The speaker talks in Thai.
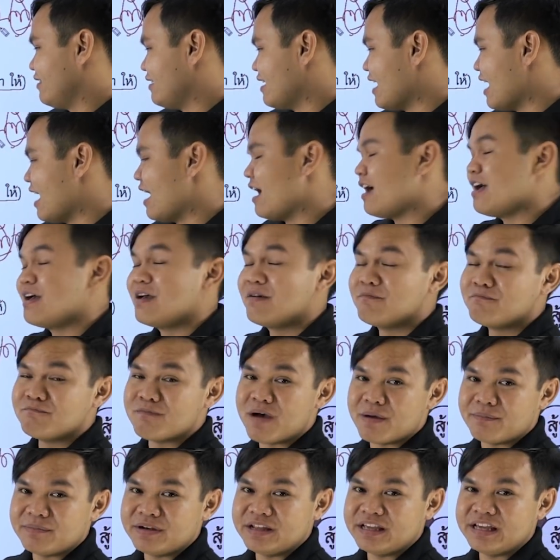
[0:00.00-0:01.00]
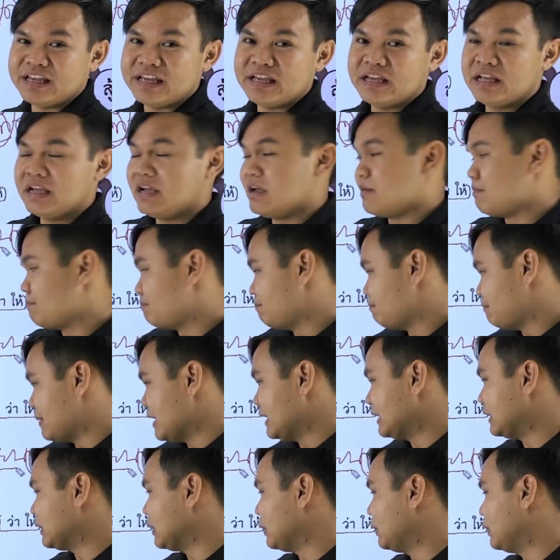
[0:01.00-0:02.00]
นะแบบนี้เป็
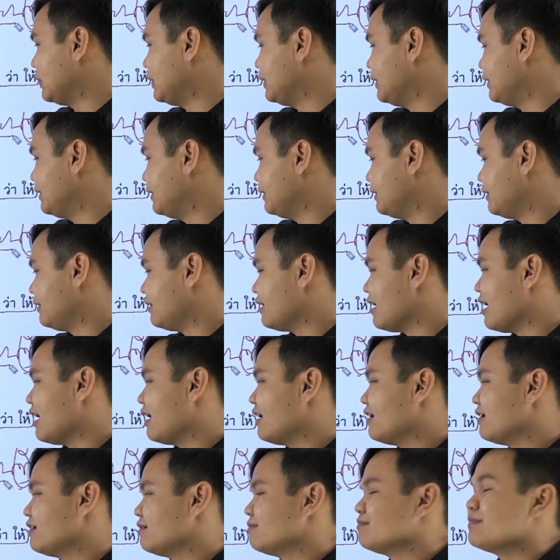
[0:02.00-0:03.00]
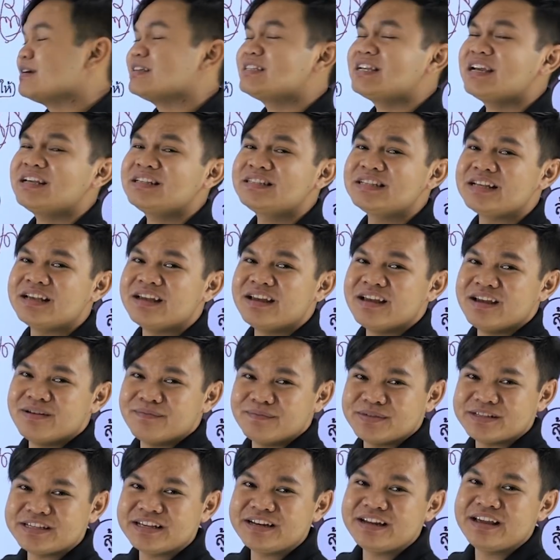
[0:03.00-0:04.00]
นต้นนะไม่ใช่สิ
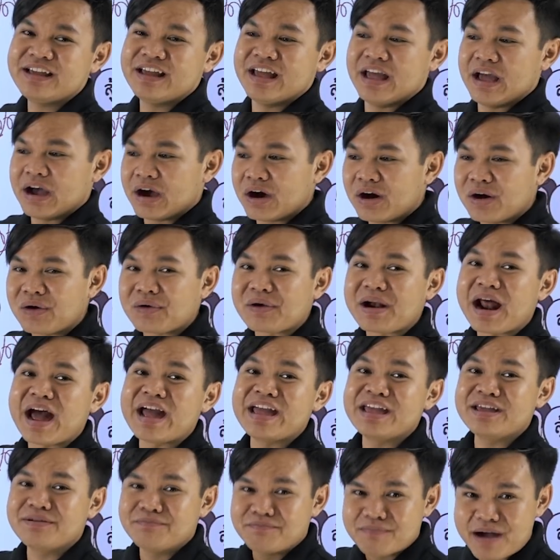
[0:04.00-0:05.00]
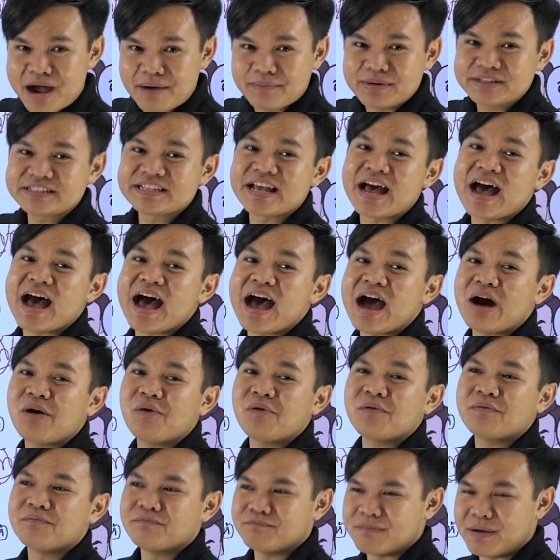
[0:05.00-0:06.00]
ไม่ใช่นี่ใครมาเมื่อเช้า
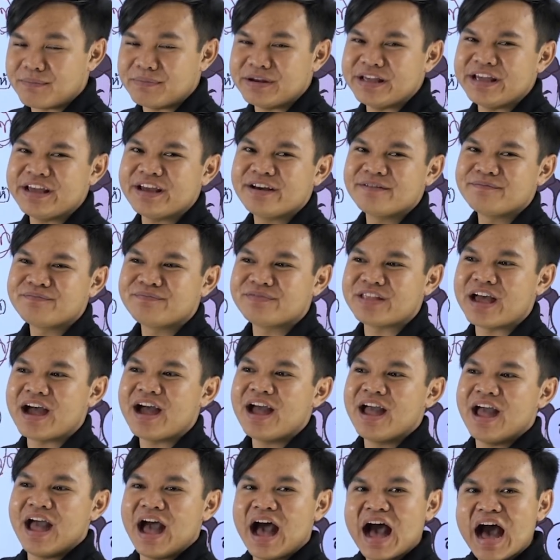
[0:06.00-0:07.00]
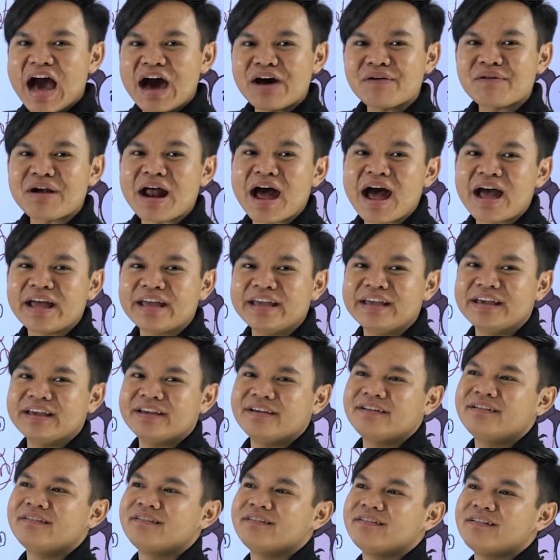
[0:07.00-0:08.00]
แบบนี้นะอะ
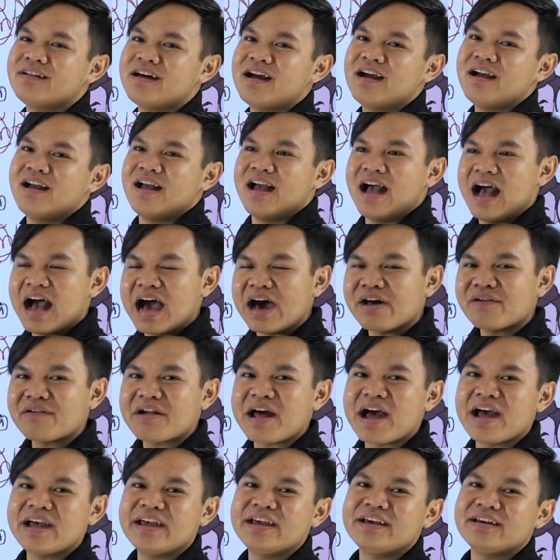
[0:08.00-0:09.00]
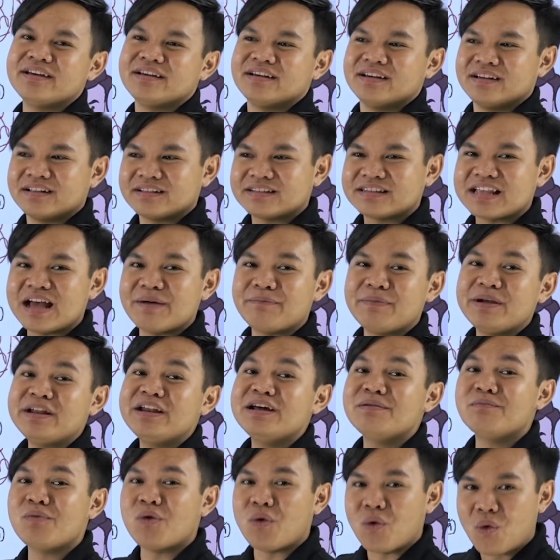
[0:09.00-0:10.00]
ไรทำให้เธ
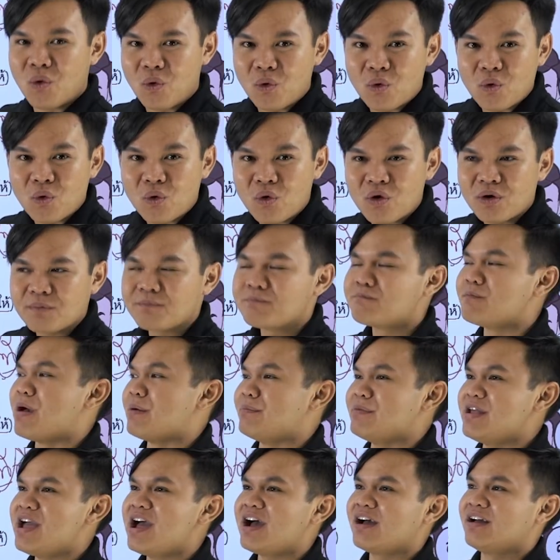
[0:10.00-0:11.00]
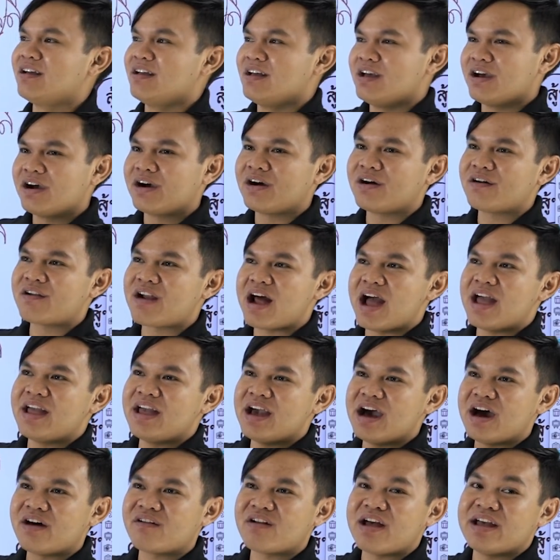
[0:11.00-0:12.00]
อโมโหแบบนี้ใคร
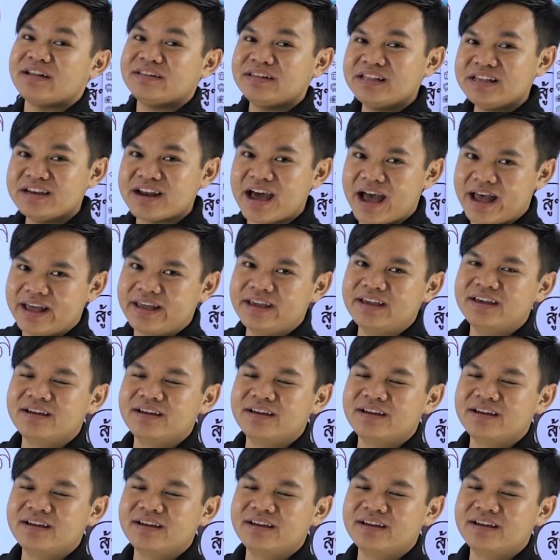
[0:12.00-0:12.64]
อะไรที่ไหน